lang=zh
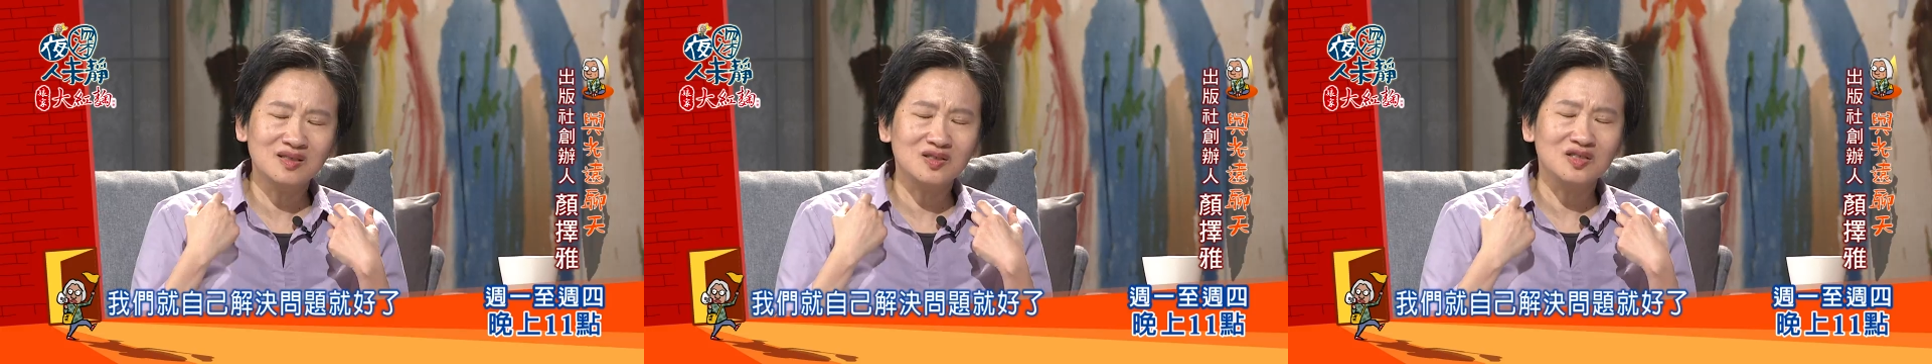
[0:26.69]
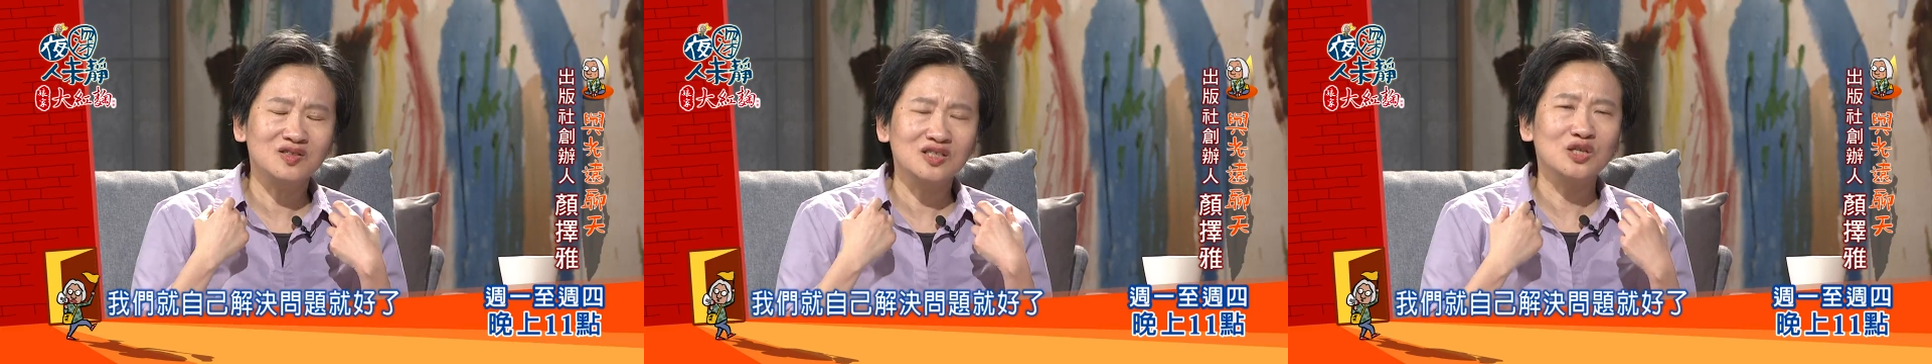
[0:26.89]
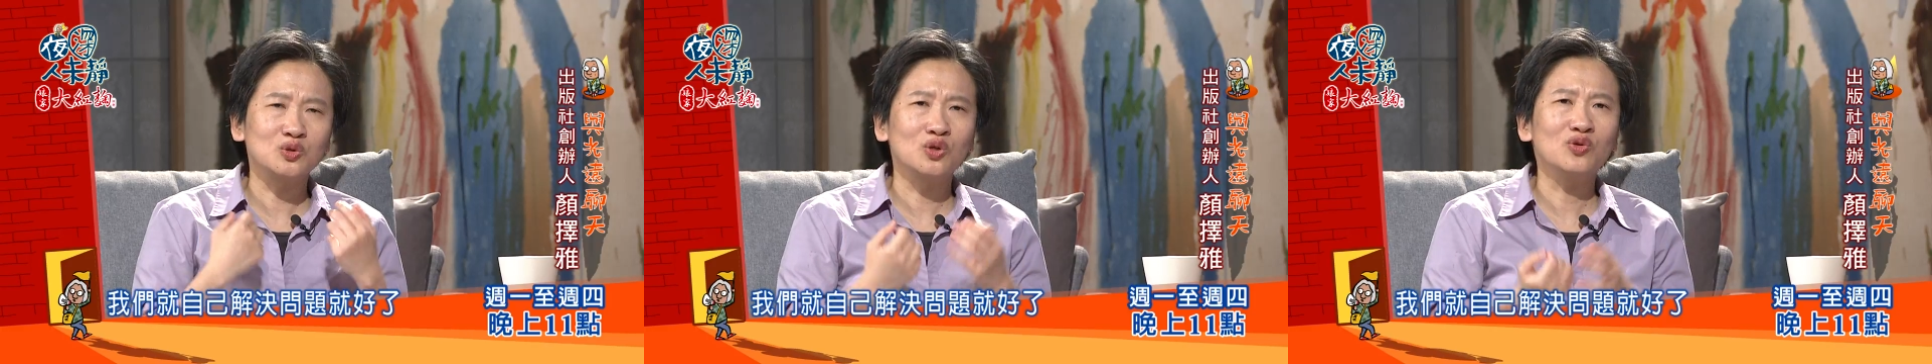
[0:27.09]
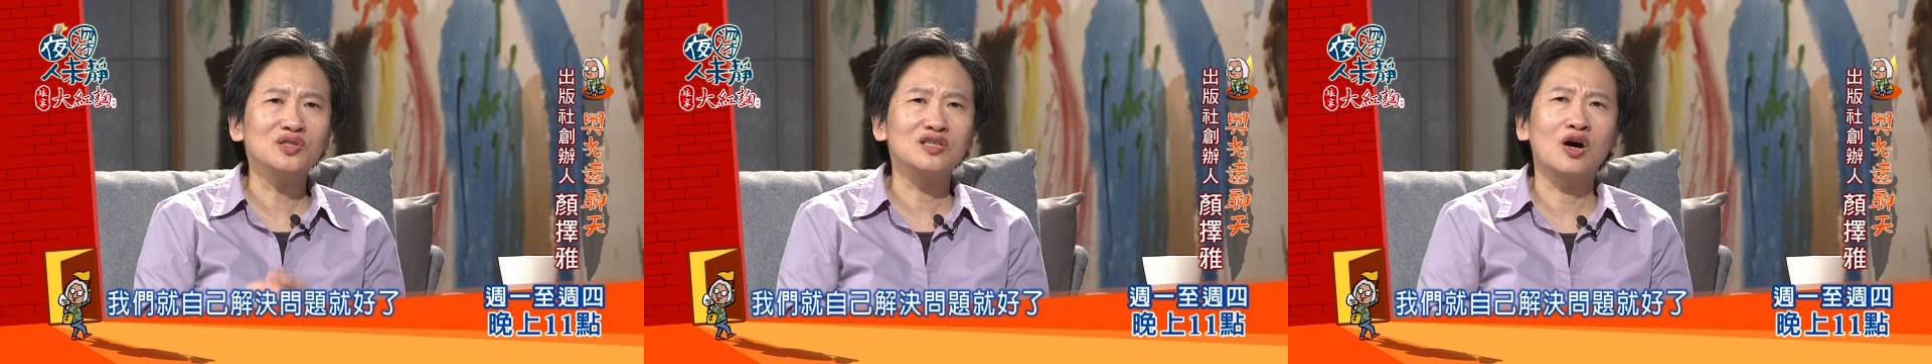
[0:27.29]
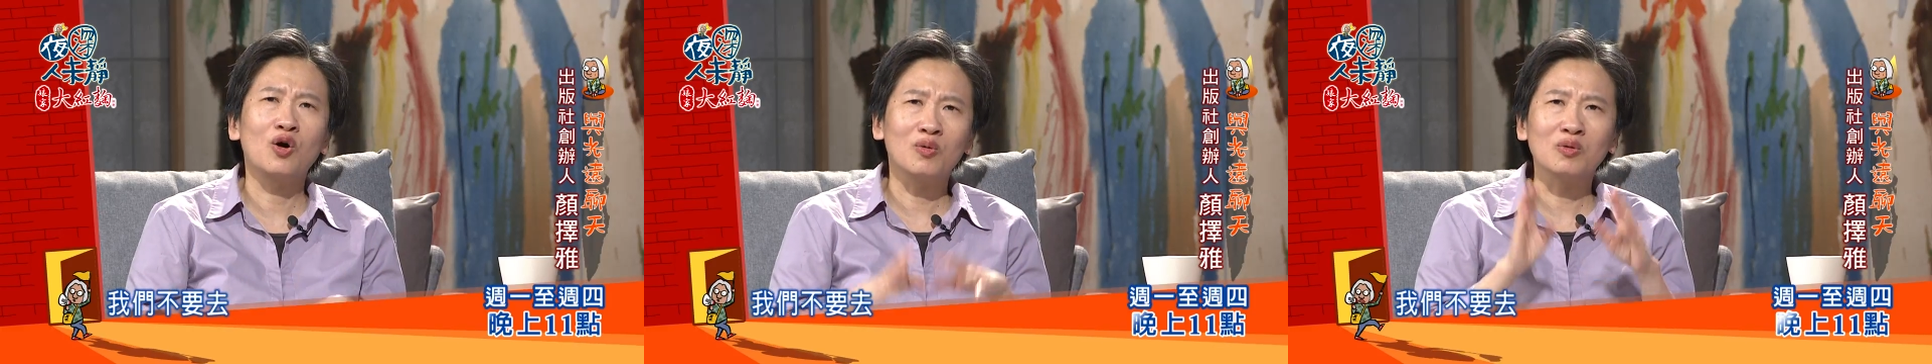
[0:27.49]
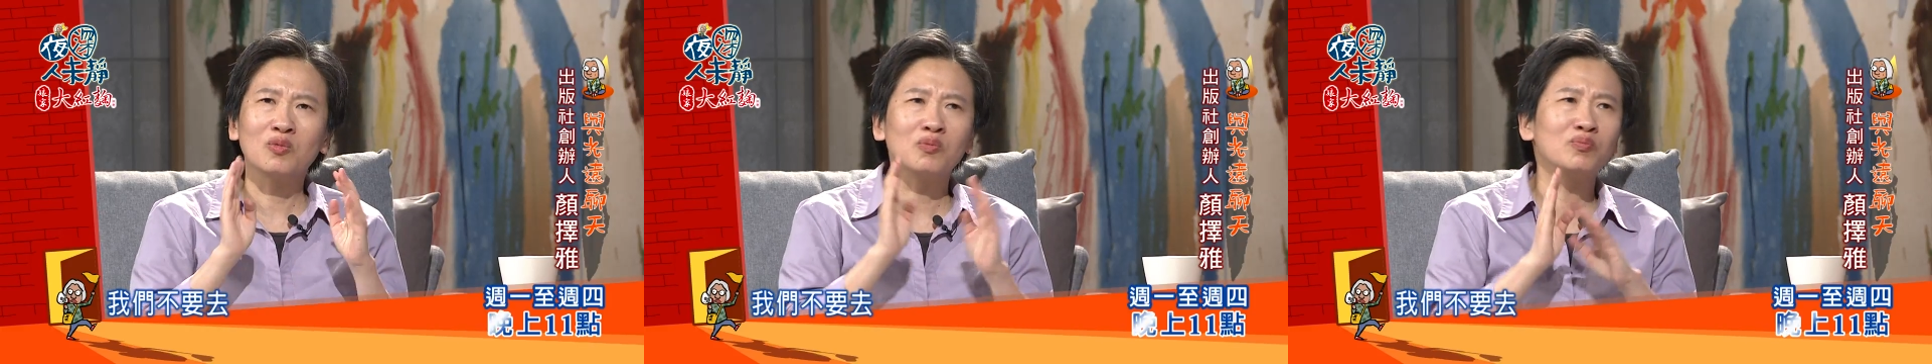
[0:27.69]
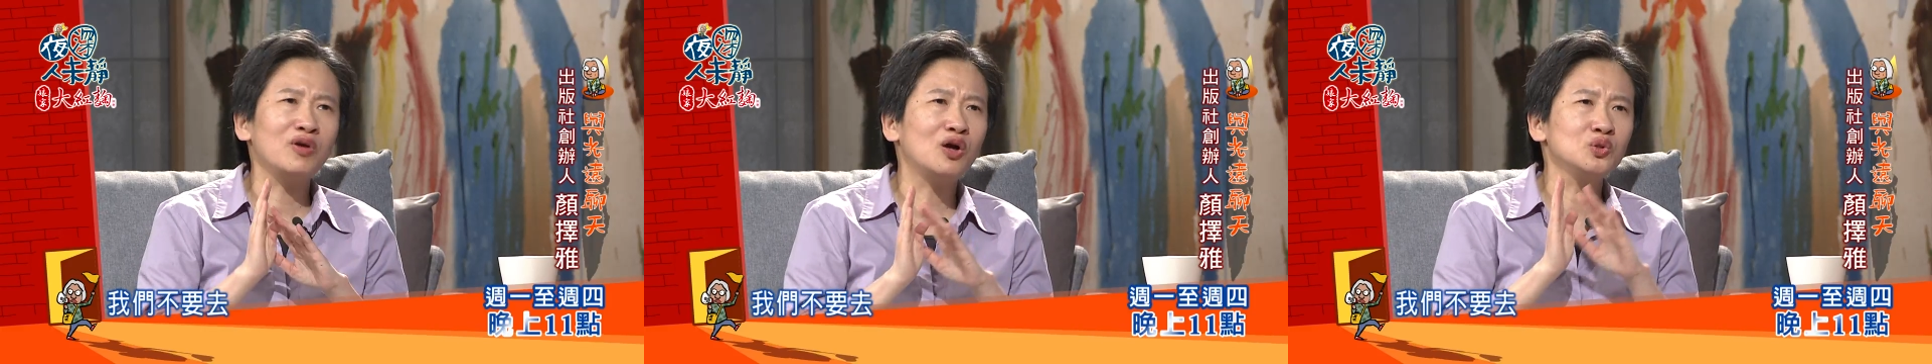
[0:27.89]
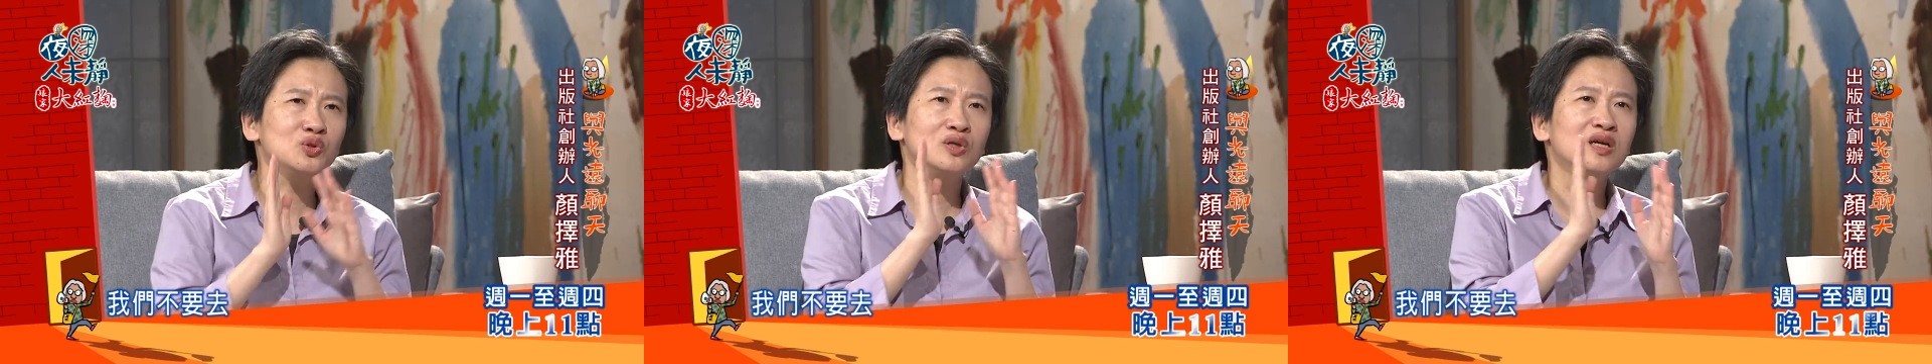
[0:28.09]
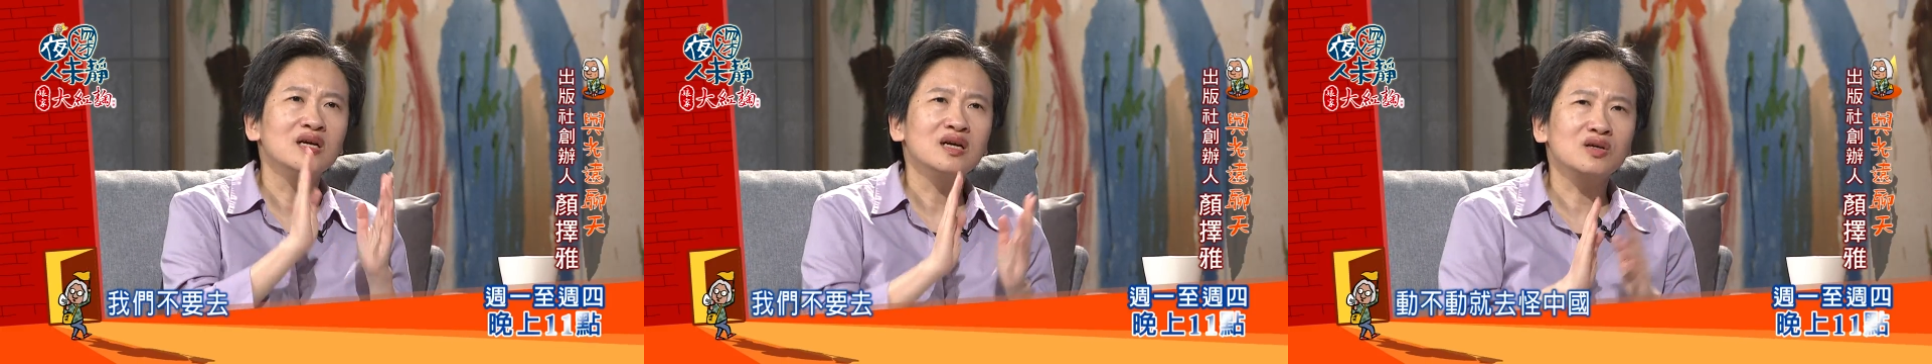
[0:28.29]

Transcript: 己解决问题。好，我们不要去